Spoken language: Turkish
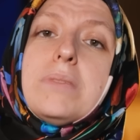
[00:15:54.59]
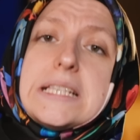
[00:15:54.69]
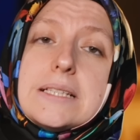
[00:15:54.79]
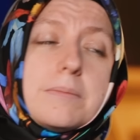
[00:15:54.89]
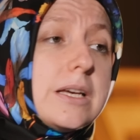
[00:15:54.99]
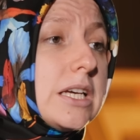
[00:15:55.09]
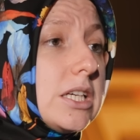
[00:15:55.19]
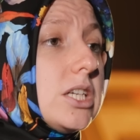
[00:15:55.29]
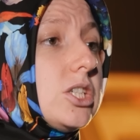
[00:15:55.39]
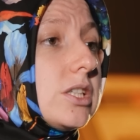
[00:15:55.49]
bizim
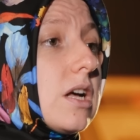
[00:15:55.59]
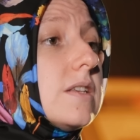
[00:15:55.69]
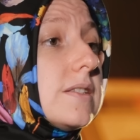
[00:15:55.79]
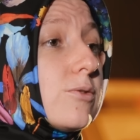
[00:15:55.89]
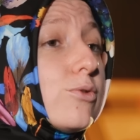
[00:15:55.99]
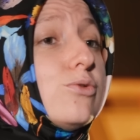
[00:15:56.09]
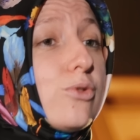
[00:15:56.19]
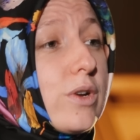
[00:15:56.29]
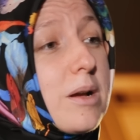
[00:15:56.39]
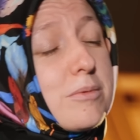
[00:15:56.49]
işin aslında
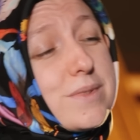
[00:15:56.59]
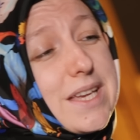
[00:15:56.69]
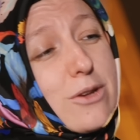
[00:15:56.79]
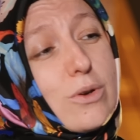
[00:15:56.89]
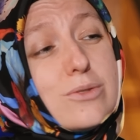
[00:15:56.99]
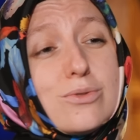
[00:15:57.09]
özünü öğrenmemiz gerekiyor.